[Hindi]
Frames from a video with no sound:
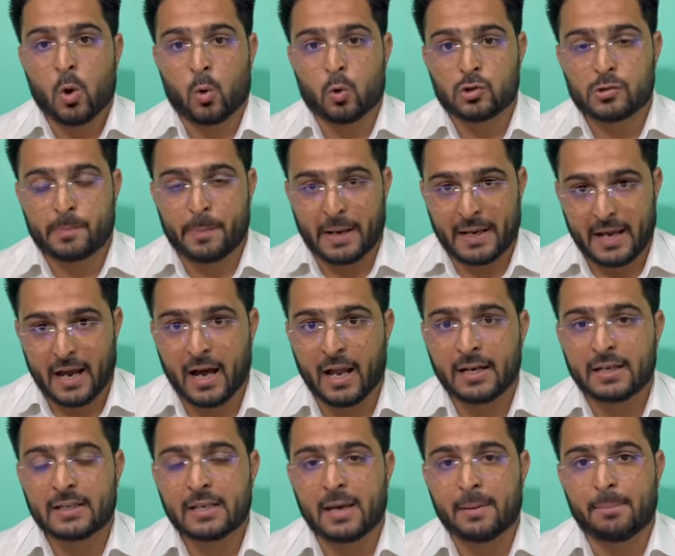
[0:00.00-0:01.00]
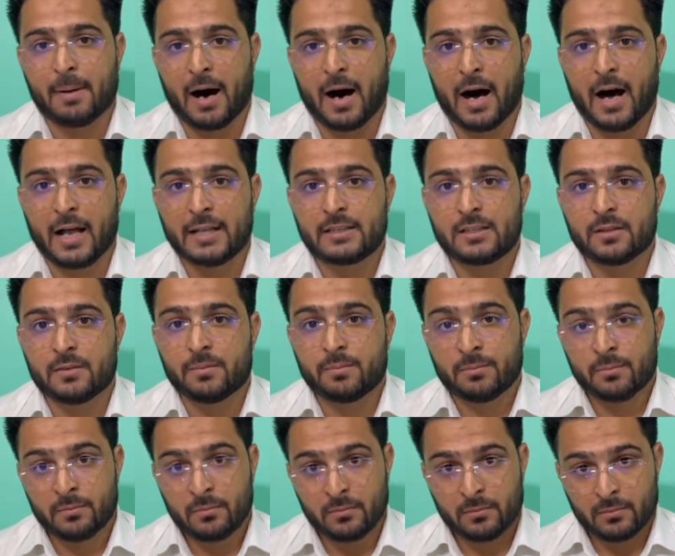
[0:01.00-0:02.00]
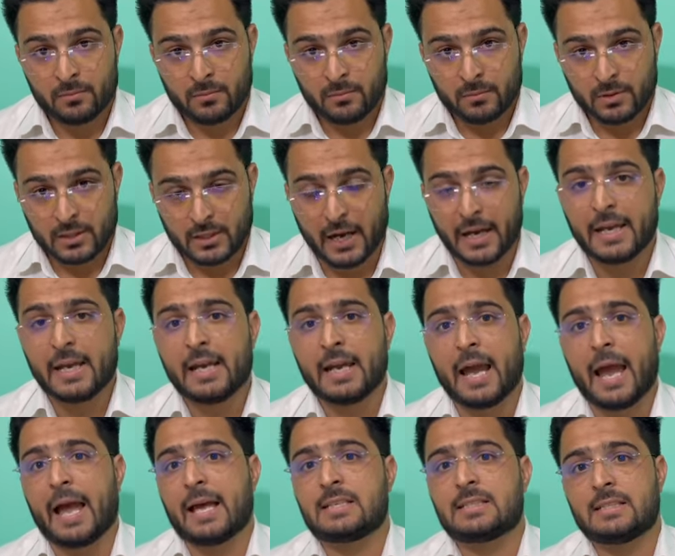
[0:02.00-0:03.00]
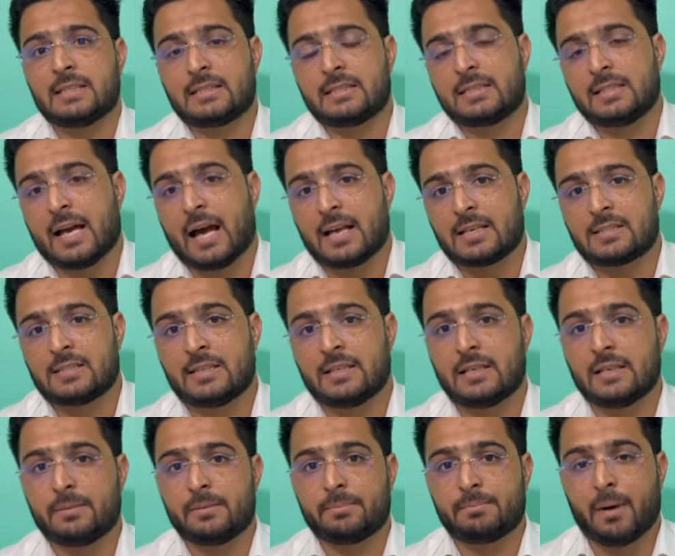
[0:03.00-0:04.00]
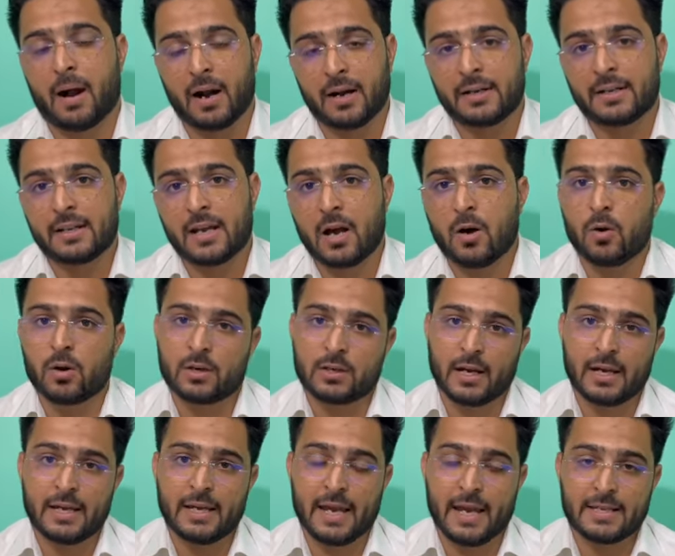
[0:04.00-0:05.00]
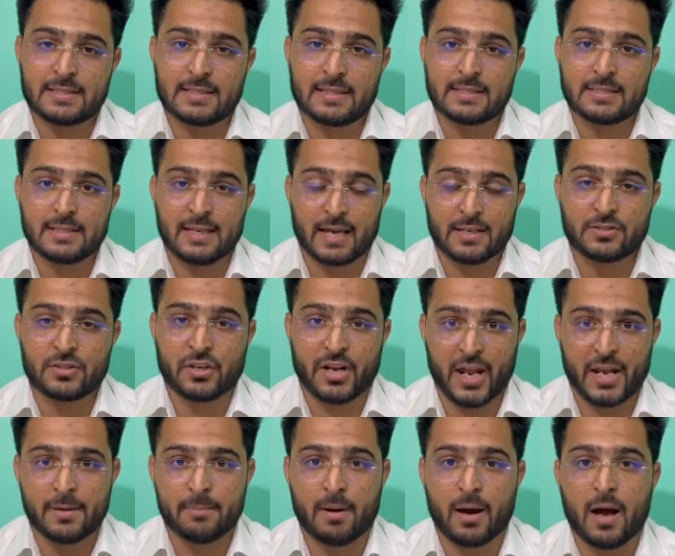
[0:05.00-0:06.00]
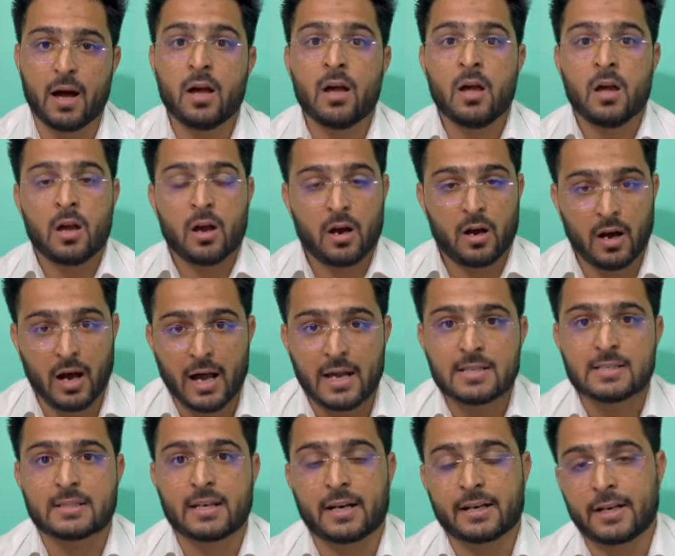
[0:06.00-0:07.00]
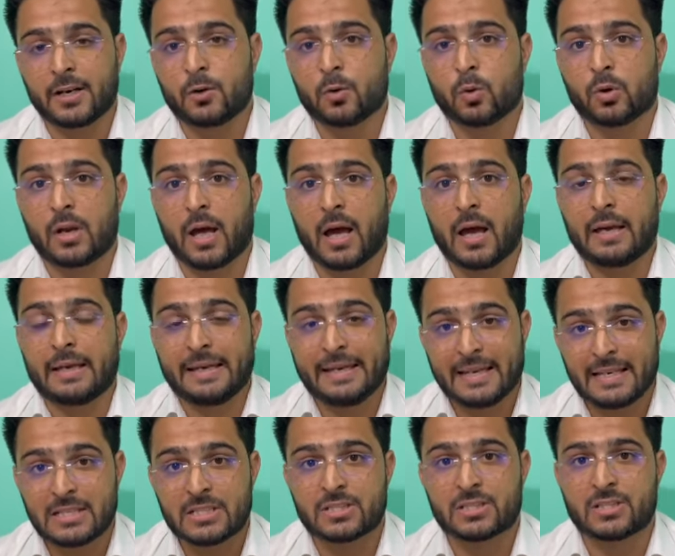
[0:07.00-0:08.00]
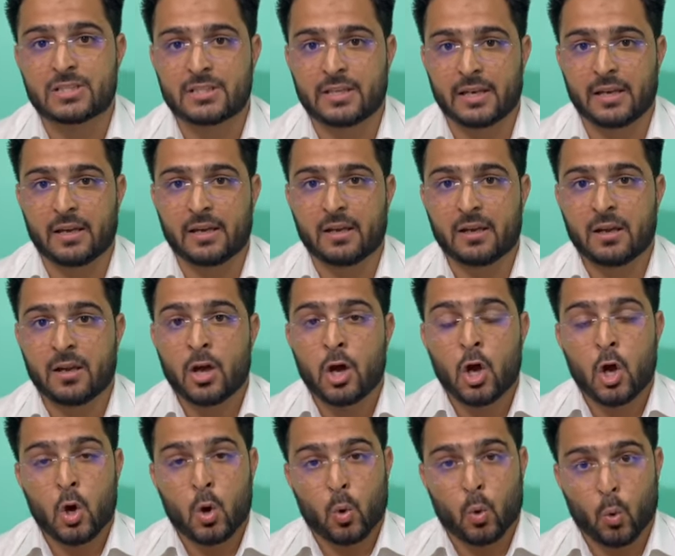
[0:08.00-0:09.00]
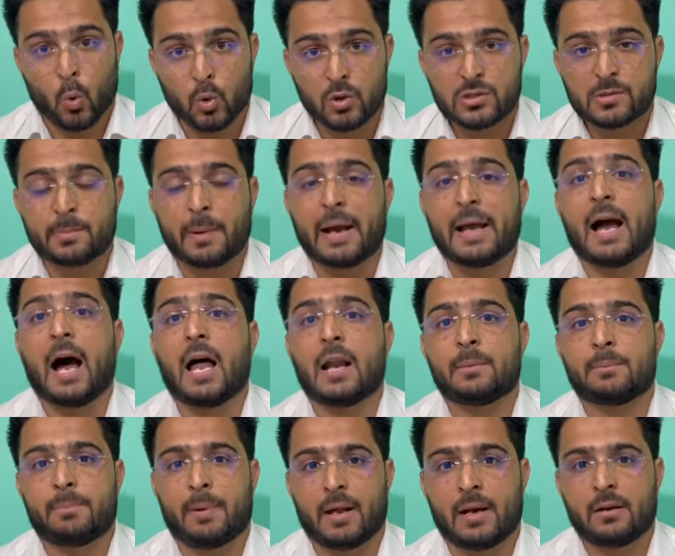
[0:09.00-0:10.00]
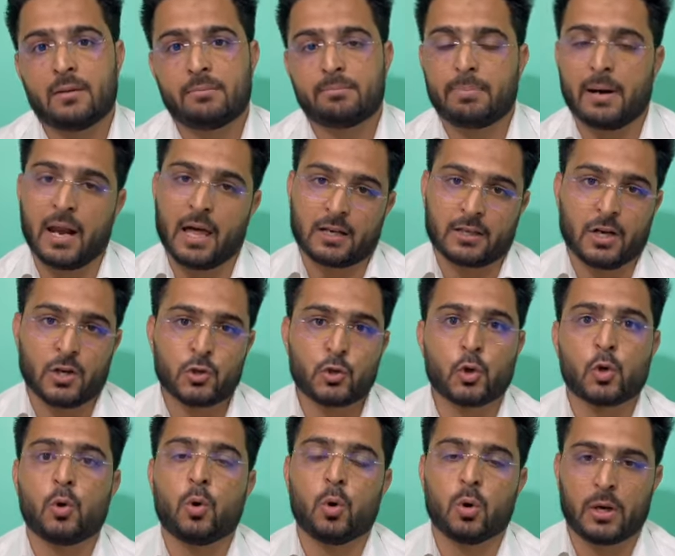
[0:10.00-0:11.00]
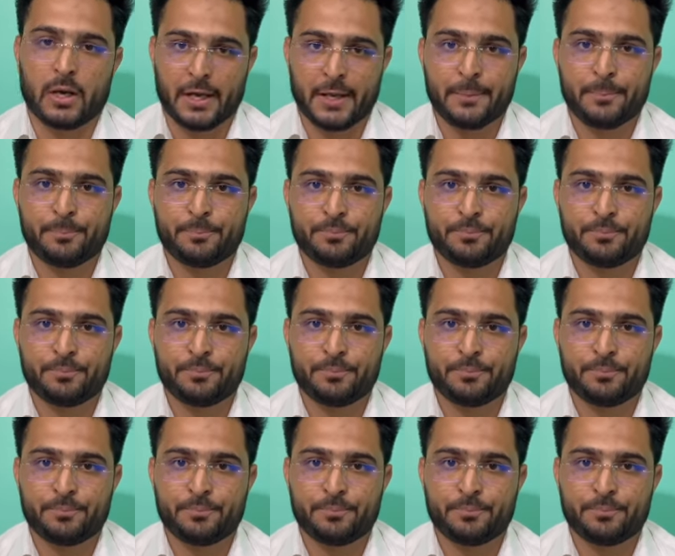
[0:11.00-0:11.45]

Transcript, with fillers: उस बयान के बाद कई ऐसी सियासी पार्टियां और कई ऐसे सियासी रहनमा खास करके डोडा ईस्ट से उस बयान पर भड़कना शुरू हो गए